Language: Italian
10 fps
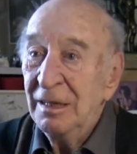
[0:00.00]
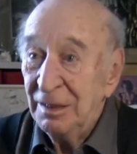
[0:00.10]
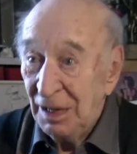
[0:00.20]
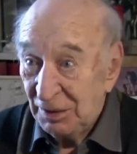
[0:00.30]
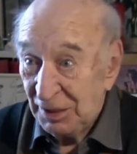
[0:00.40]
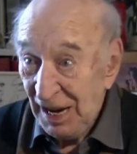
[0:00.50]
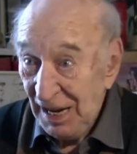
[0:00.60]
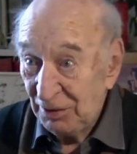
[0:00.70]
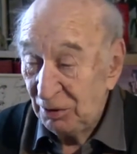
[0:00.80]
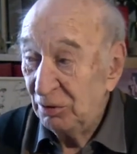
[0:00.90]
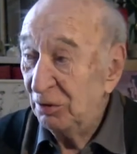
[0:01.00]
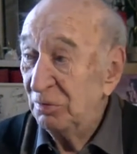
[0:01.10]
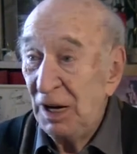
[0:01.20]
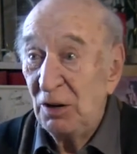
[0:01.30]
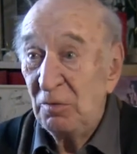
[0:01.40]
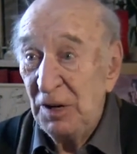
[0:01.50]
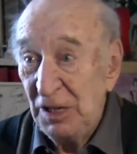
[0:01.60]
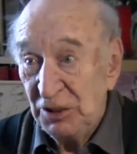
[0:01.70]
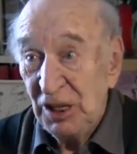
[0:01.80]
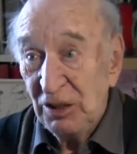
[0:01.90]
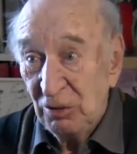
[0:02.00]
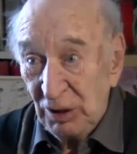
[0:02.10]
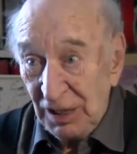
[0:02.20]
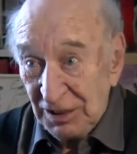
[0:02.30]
nel teatro Carlo Felice ancora